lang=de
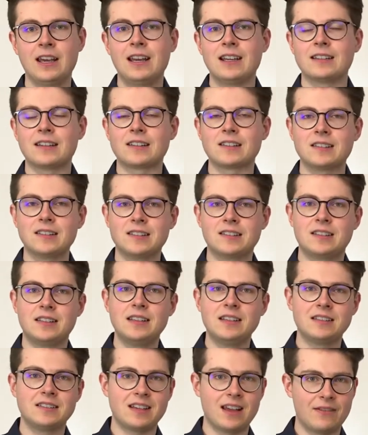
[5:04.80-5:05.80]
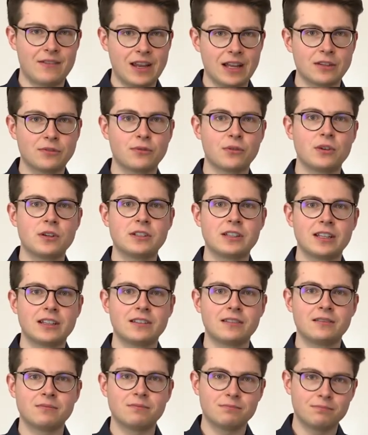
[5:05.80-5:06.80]
Das ist hier sehr wertvoll,
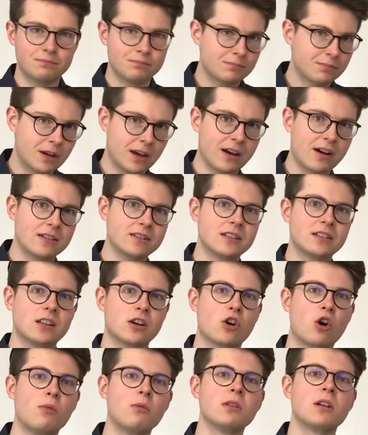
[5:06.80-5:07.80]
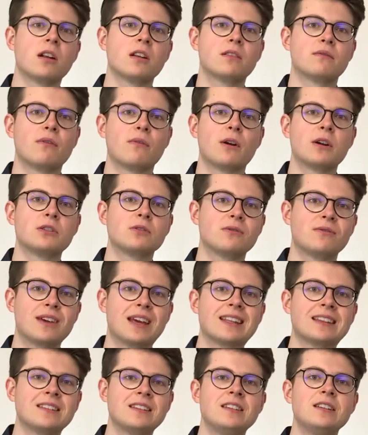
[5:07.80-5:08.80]
denn Gerade in der kommunalen Verwaltung
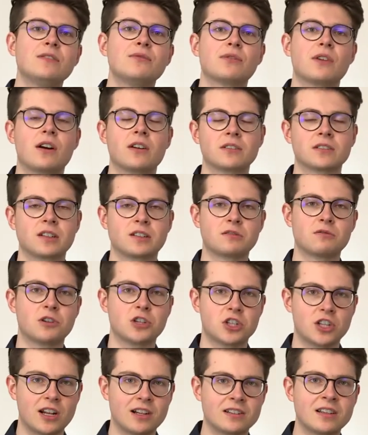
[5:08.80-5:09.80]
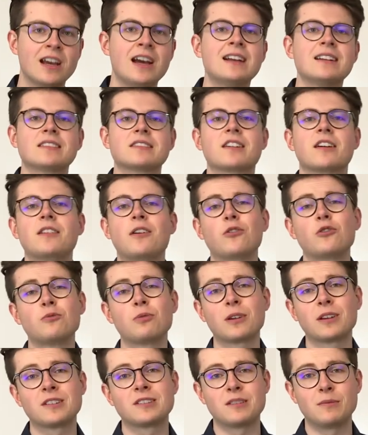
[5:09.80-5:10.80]
werden hier Fragen dazu gestellt. Das kann auch
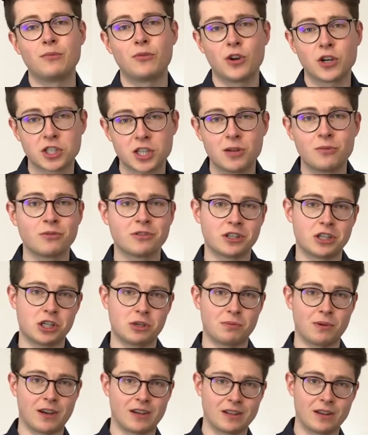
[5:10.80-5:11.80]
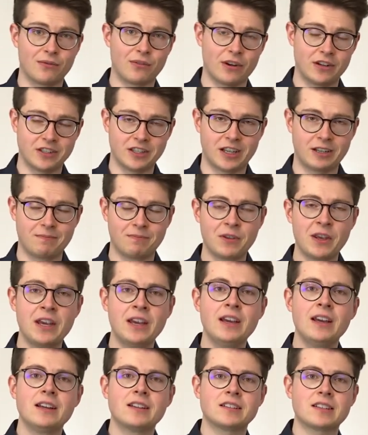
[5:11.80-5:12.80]
übrigens im Vorstellungsgespräch der Fall sein.
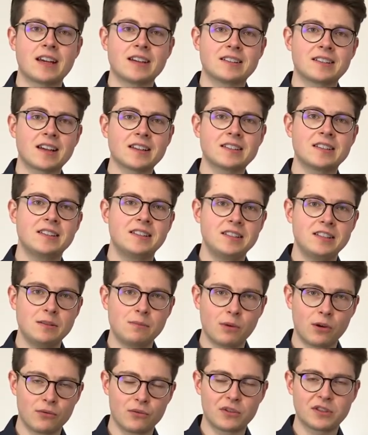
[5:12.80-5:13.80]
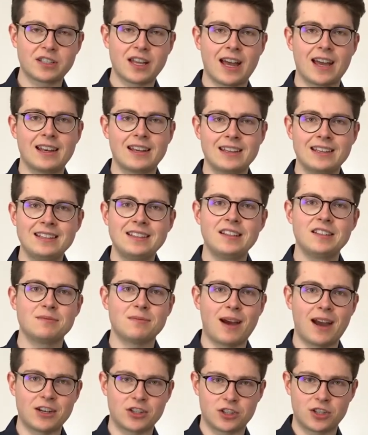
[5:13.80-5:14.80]
Das heißt, das sind diese Prüfungsteile in
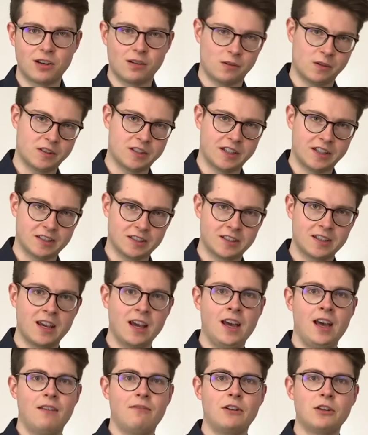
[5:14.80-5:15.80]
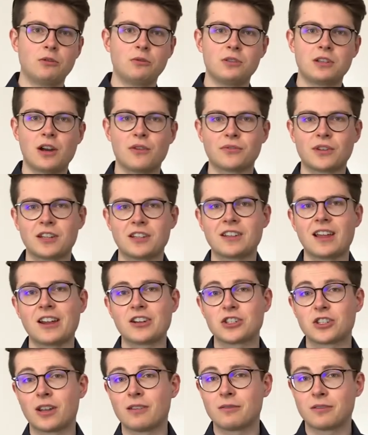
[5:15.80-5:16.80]
diesem Einstellungstest. Wenn du dich auf deinen
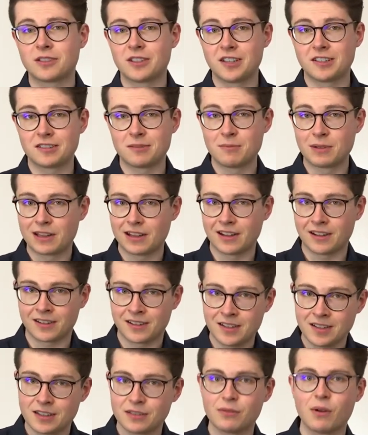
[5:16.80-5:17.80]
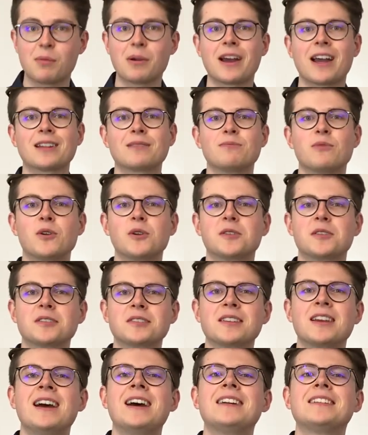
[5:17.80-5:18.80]
Einstellungstest im mittleren Dienst vorbereiten
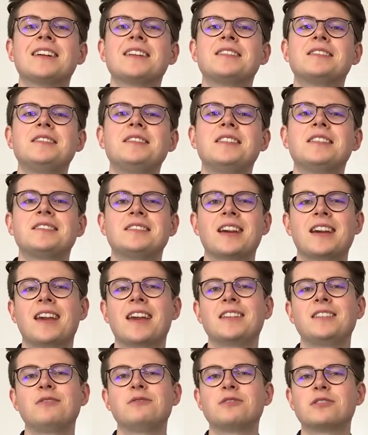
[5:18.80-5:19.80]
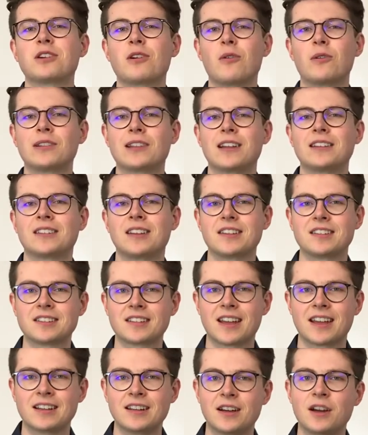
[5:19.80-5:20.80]
möchtest, dann sieh dir sehr gerne unsere
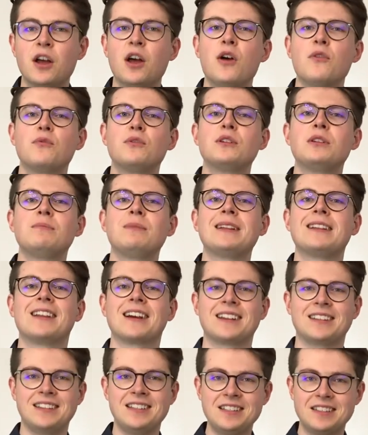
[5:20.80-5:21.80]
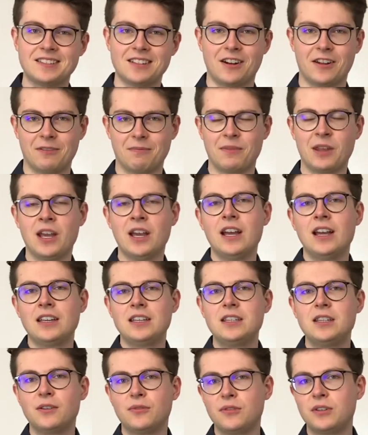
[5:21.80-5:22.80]
Online-Testtrainer für den mittleren Dienst an.
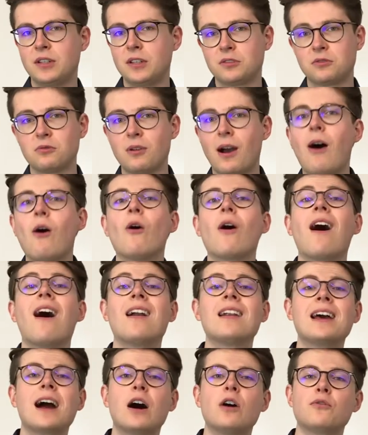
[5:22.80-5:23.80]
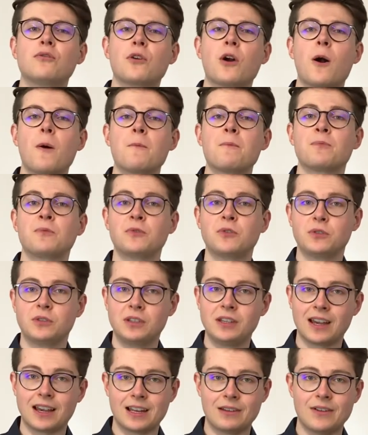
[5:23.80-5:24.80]
Hier findest du auch alle Aufgaben,
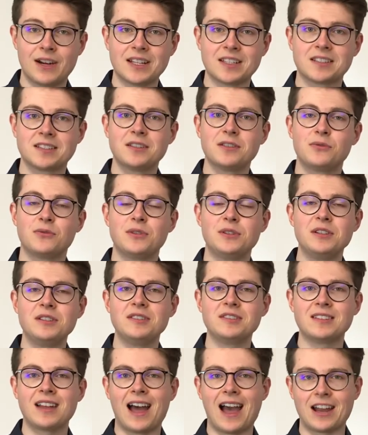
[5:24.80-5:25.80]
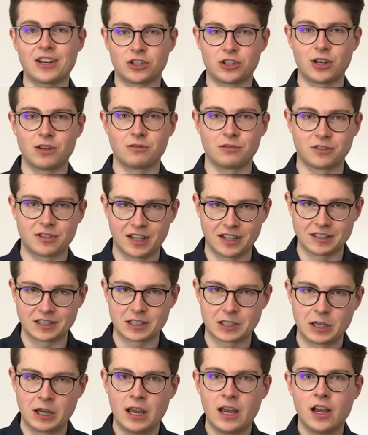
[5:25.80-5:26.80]
die relevant sind für diesen
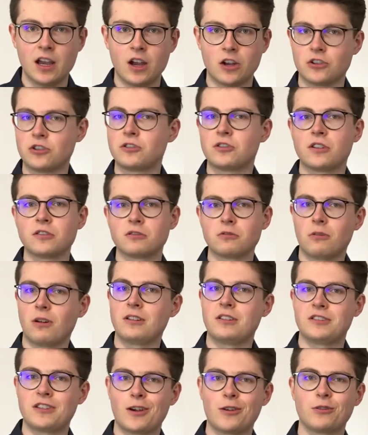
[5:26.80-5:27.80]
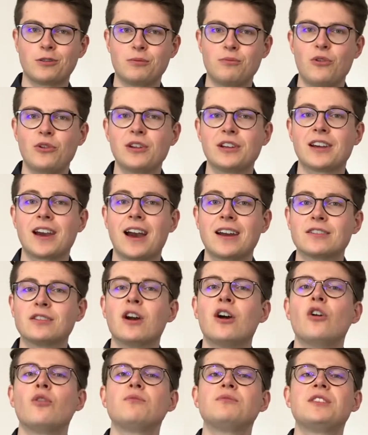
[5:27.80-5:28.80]
Einstellungstest. Es ist also eine sehr gute Möglichkeit,
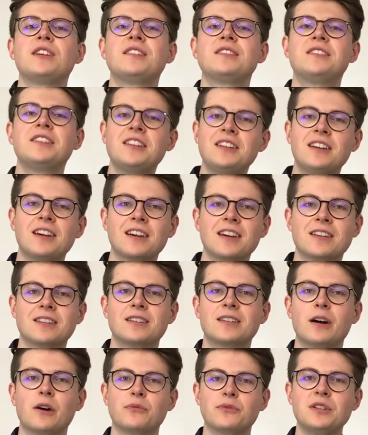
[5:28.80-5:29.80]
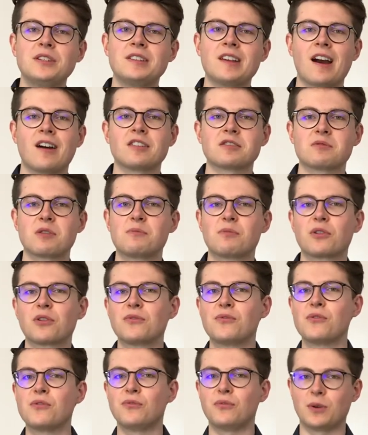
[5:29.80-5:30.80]
um sich zielgerichtet auf diese
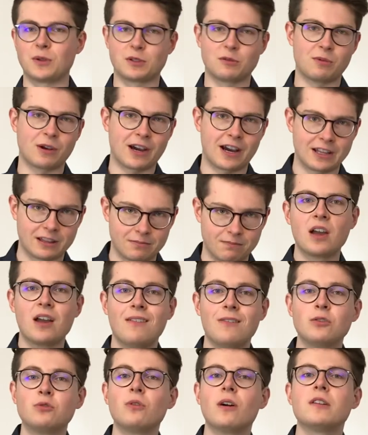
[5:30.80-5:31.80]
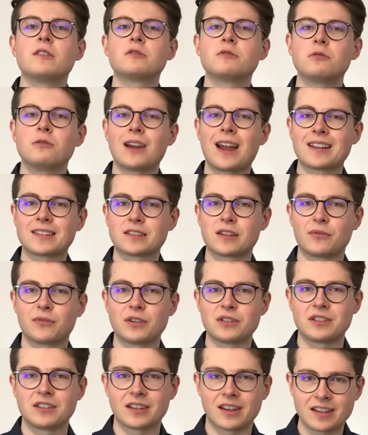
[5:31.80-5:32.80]
Auswahlprüfung vorzubereiten. Wenn du also
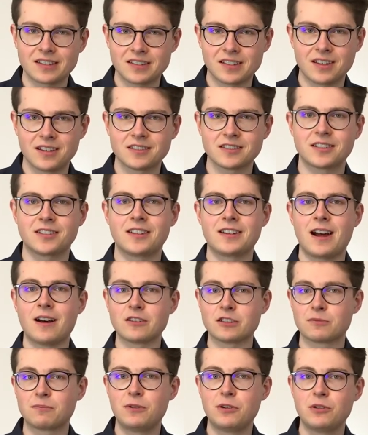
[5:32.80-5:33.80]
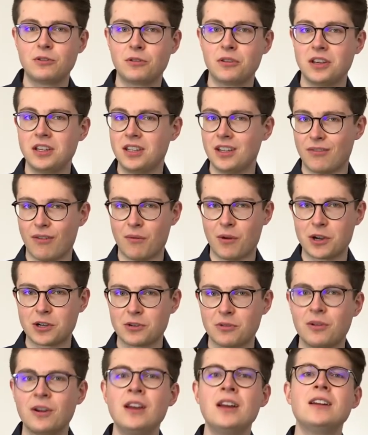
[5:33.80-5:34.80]
ernsthaftes Interesse hast an einer Ausbildung in der
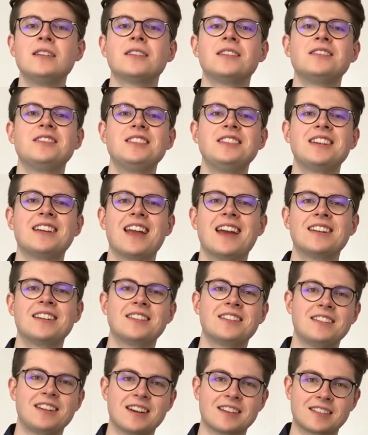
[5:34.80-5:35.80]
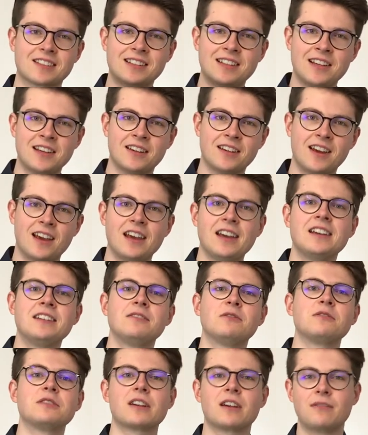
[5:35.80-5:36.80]
Verwaltung, dann sieh dir gerne den ersten Link in
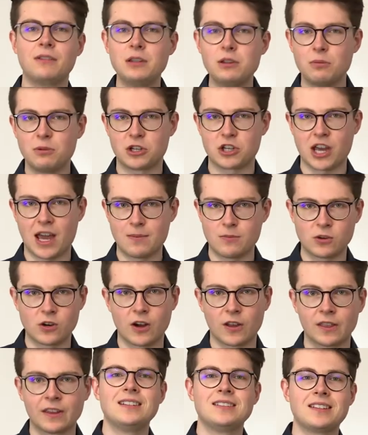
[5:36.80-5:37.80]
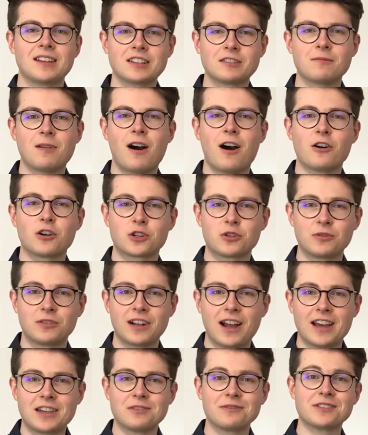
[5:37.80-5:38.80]
unserer Videobeschreibung an. Das war auch schon
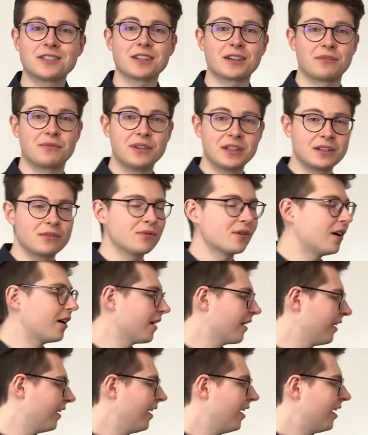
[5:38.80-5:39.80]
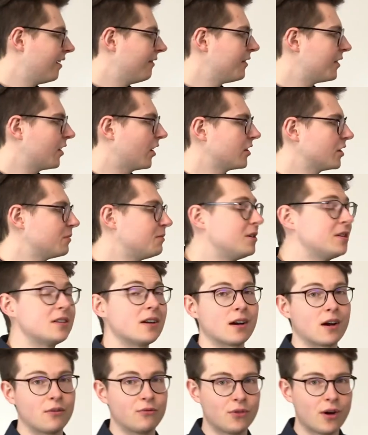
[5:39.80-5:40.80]
gleich unsere vierte Frage. Wie kann ich mich
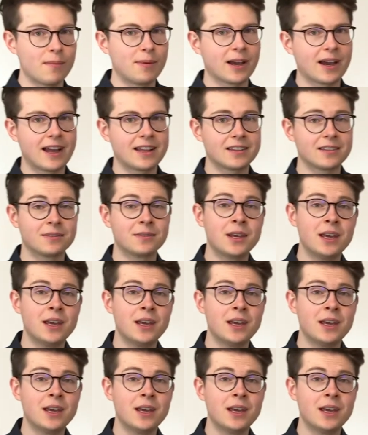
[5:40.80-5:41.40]
darauf vorbereiten?